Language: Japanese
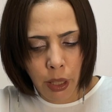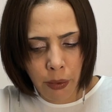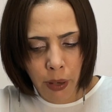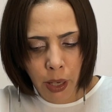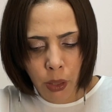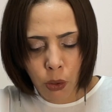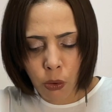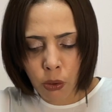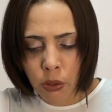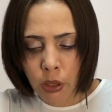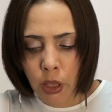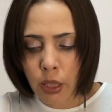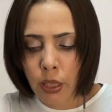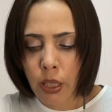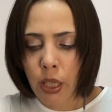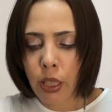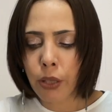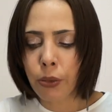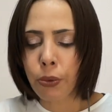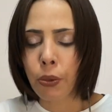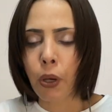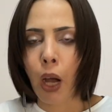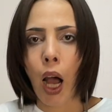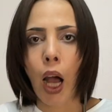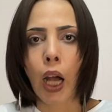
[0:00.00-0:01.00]
はこんな
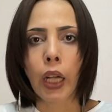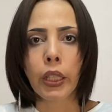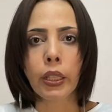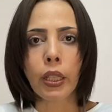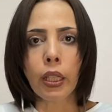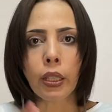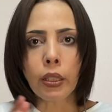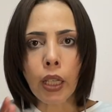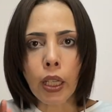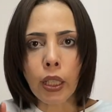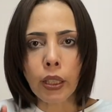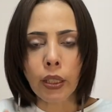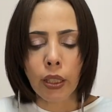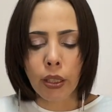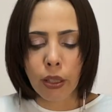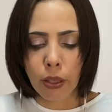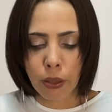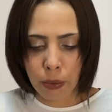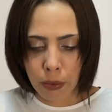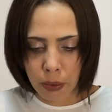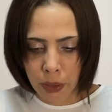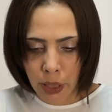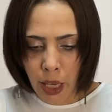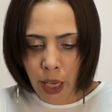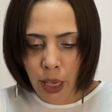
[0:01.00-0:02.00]
セリフありえないです
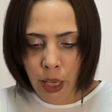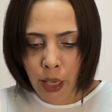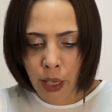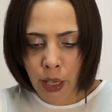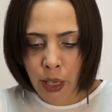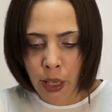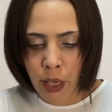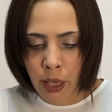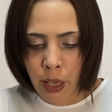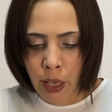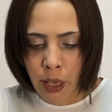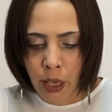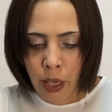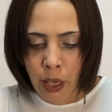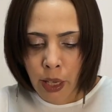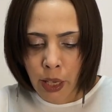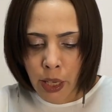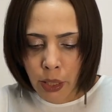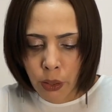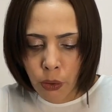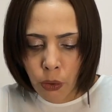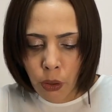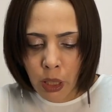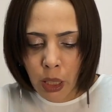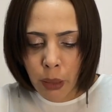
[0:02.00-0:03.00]
よね。
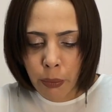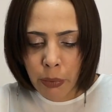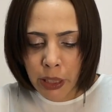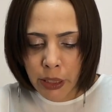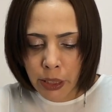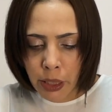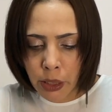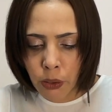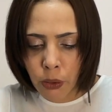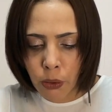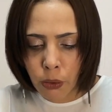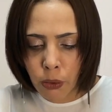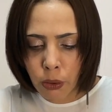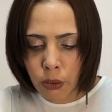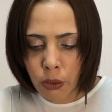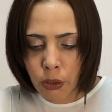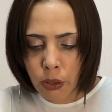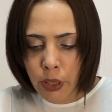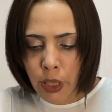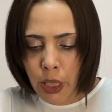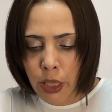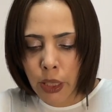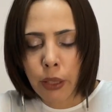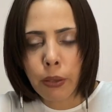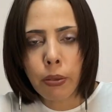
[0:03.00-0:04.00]
ドラマでのこの
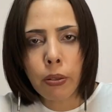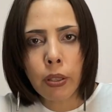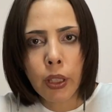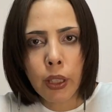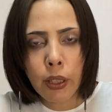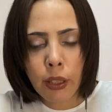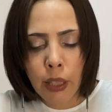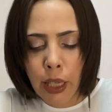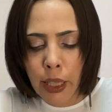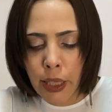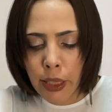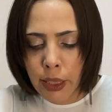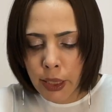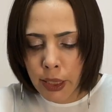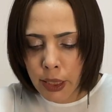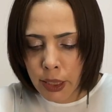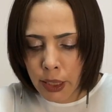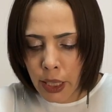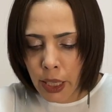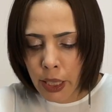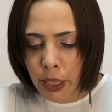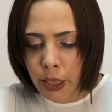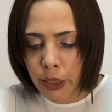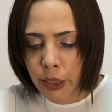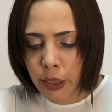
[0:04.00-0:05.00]
セリフに対し
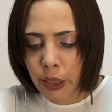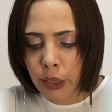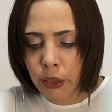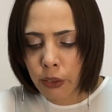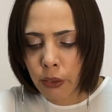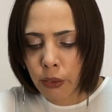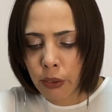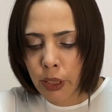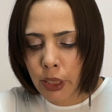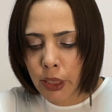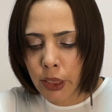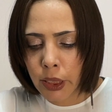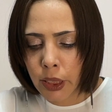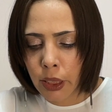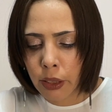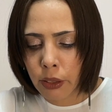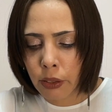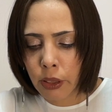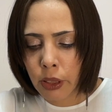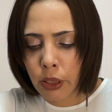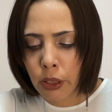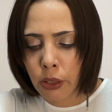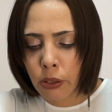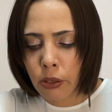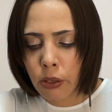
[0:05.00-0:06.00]
てインドネシアの
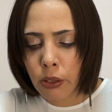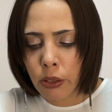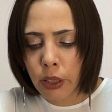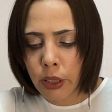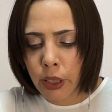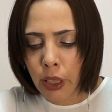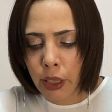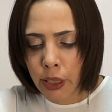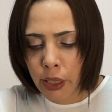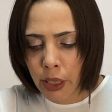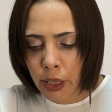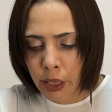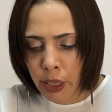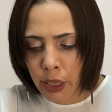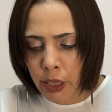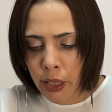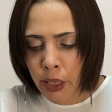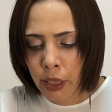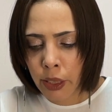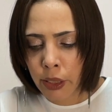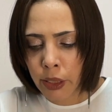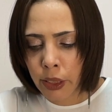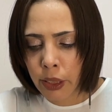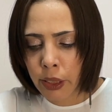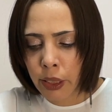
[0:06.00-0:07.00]
視聴者から
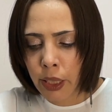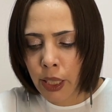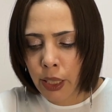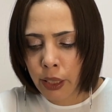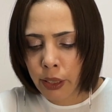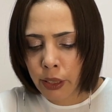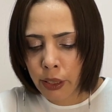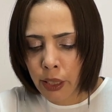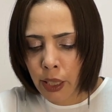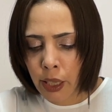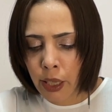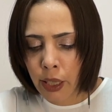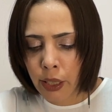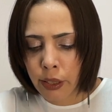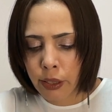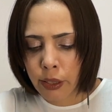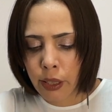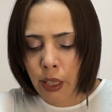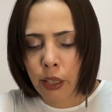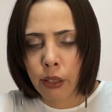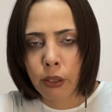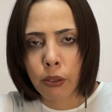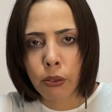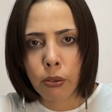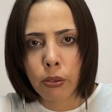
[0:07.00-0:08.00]
非難が
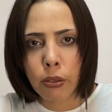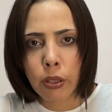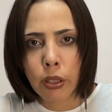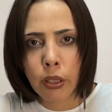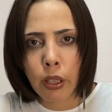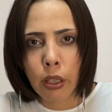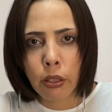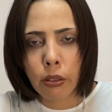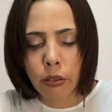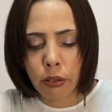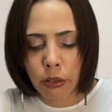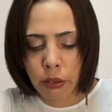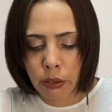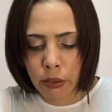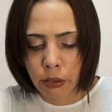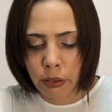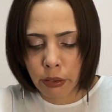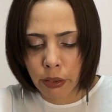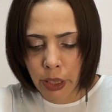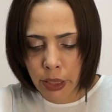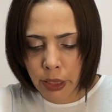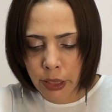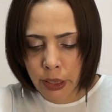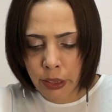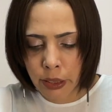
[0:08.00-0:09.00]
殺到したというん
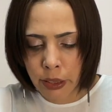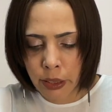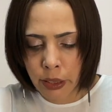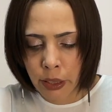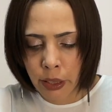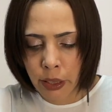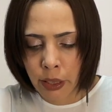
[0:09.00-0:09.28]
です。